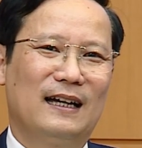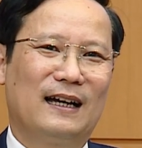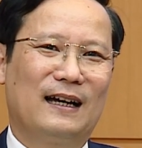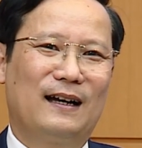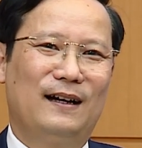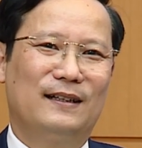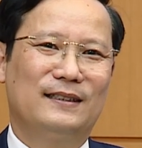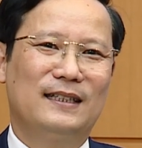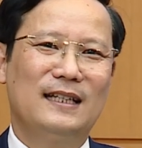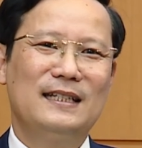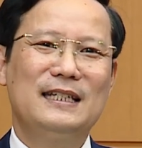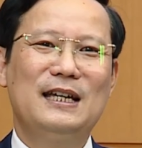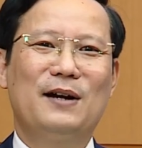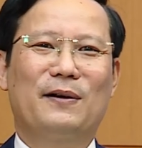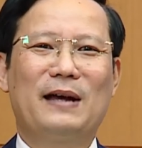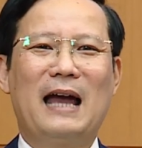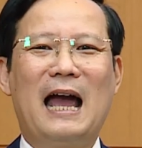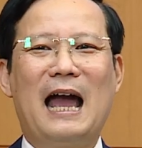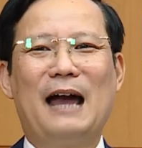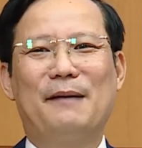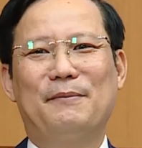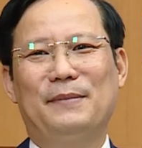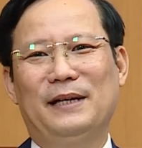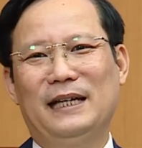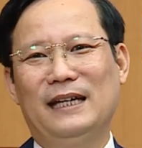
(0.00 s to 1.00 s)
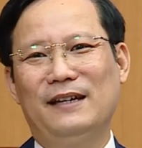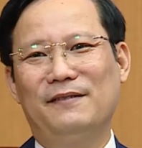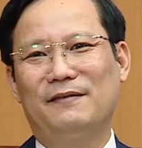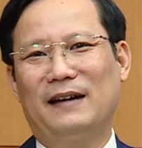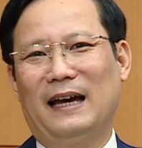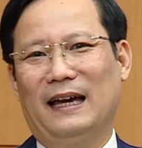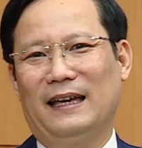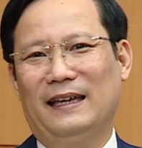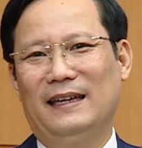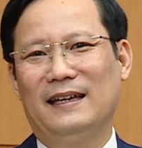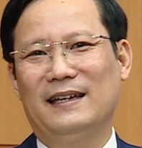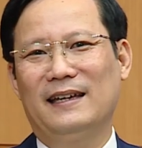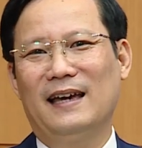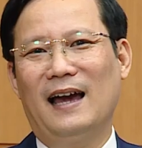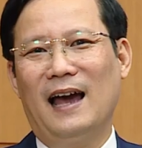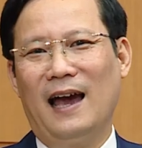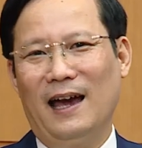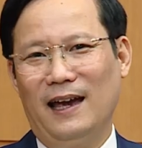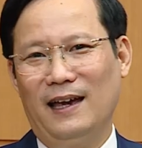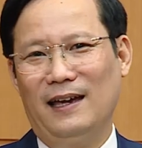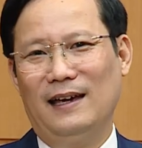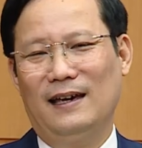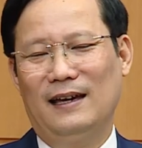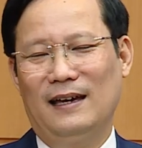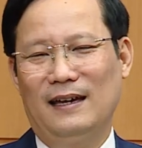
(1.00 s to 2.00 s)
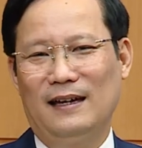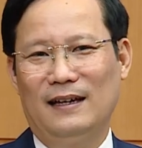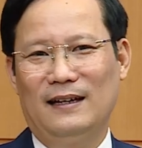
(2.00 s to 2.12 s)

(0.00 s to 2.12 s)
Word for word: có rất nhiều cái hàm ý và ý nghĩa hay.